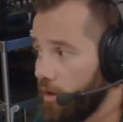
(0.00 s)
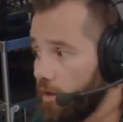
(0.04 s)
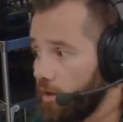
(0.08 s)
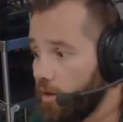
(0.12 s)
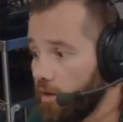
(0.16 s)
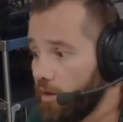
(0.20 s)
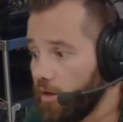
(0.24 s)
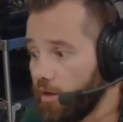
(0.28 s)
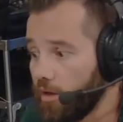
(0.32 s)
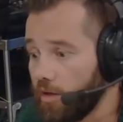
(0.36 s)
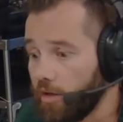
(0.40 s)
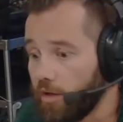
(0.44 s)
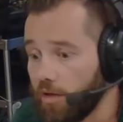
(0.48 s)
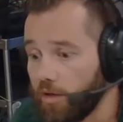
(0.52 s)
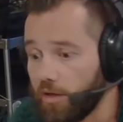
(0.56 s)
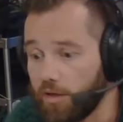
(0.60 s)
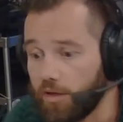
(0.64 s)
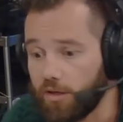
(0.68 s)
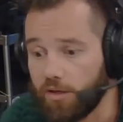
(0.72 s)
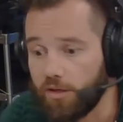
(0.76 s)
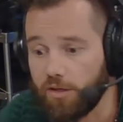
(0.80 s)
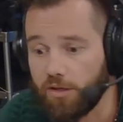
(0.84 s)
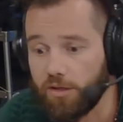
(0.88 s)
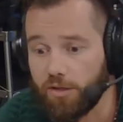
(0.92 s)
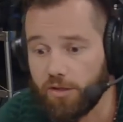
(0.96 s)
А,
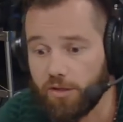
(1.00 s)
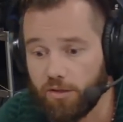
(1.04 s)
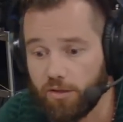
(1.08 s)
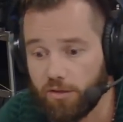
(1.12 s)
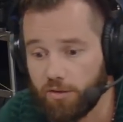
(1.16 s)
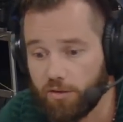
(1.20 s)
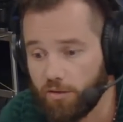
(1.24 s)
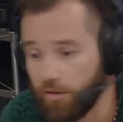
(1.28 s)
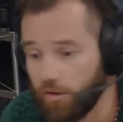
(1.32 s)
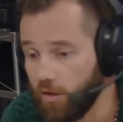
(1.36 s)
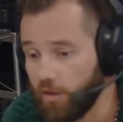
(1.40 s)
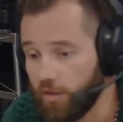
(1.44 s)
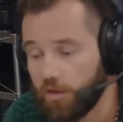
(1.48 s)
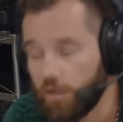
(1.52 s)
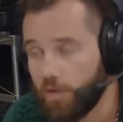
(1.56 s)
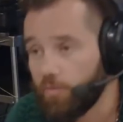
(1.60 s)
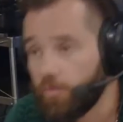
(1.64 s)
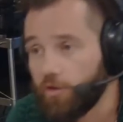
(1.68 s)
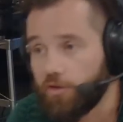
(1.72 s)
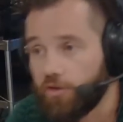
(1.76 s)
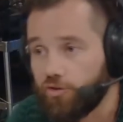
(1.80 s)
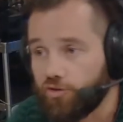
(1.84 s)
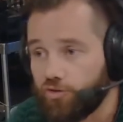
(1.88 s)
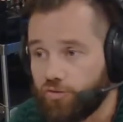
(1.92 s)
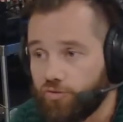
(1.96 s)
и да,
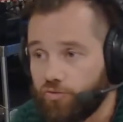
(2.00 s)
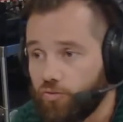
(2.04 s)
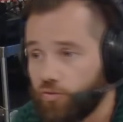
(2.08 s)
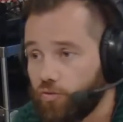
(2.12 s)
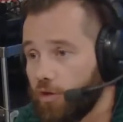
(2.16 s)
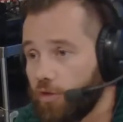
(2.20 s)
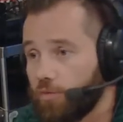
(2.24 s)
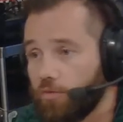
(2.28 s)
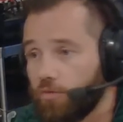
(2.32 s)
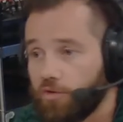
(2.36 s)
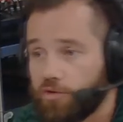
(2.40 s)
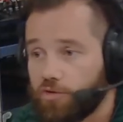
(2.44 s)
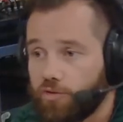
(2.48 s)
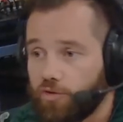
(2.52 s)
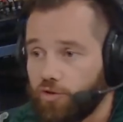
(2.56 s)
там они живут. А